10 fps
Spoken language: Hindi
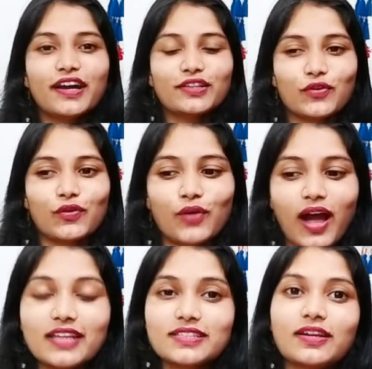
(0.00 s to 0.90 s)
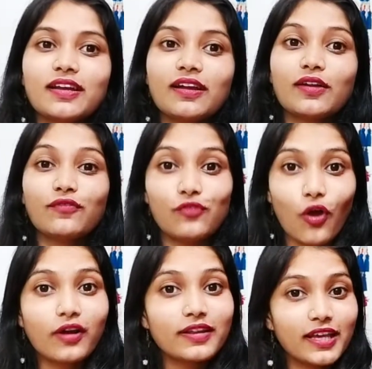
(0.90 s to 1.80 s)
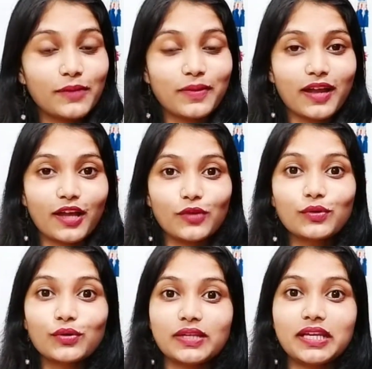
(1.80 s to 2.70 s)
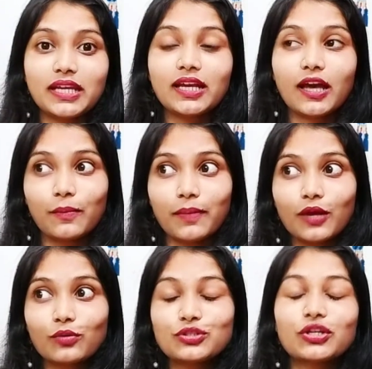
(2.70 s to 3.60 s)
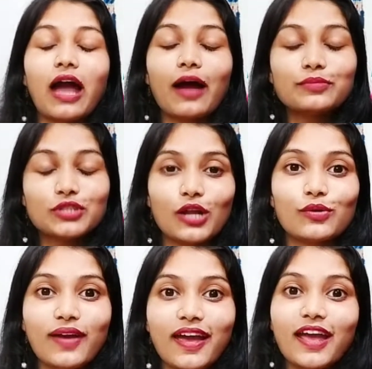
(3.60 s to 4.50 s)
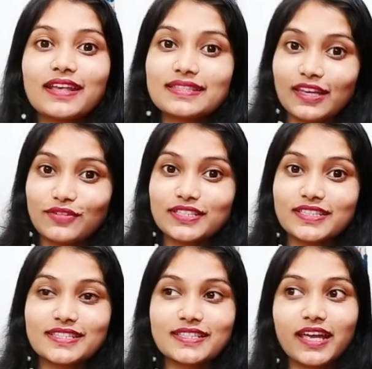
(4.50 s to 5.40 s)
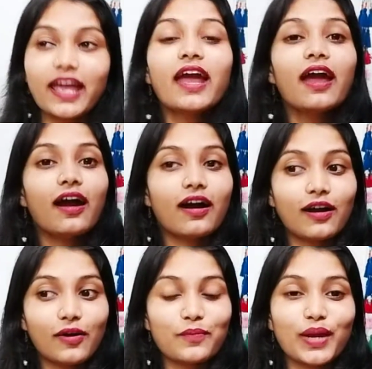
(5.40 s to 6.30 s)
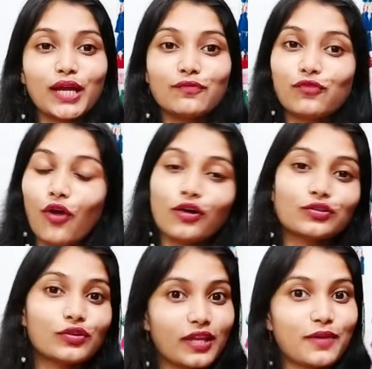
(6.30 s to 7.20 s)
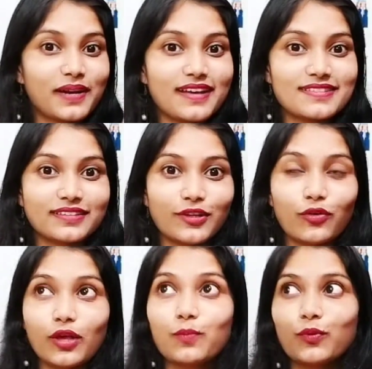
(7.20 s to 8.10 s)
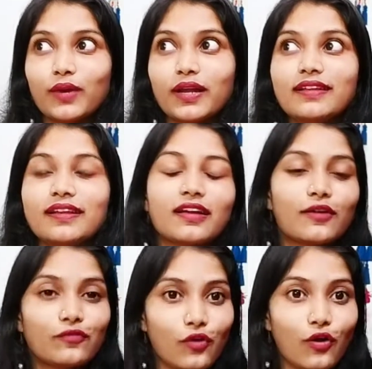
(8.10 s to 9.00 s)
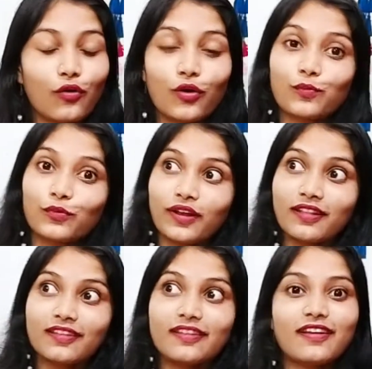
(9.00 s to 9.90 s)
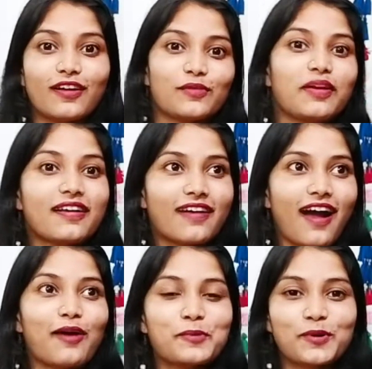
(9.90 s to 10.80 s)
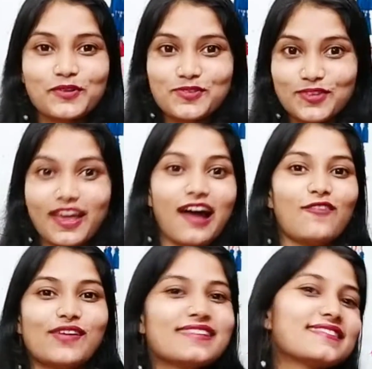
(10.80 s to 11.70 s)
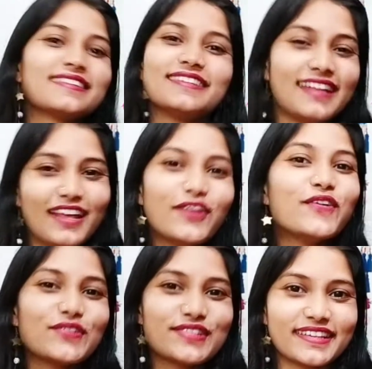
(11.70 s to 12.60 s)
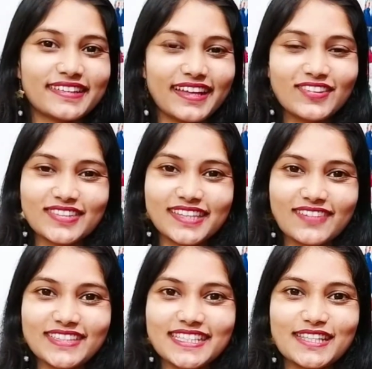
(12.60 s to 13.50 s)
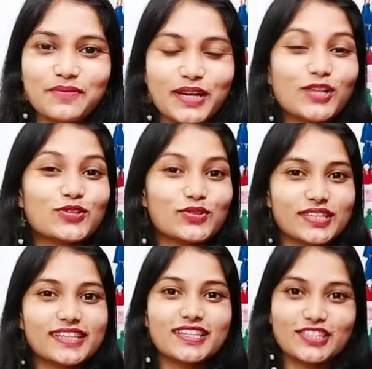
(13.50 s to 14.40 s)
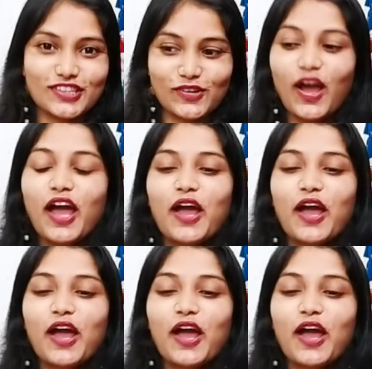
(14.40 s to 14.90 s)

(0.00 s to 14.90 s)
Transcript: तो आज व्लॉग नहीं बना रही हूँ क्योंकि घर में कुछ काम चालू है इसके वजह से आ, मैं व्लॉग तो नहीं बना सकती क्योंकि पूरे दिन का व्लॉग और पूरे दिन घर में काम और उसकी आवाज़ नहीं हो सकता तो इसके वजह से मैंने सोचा कि चलो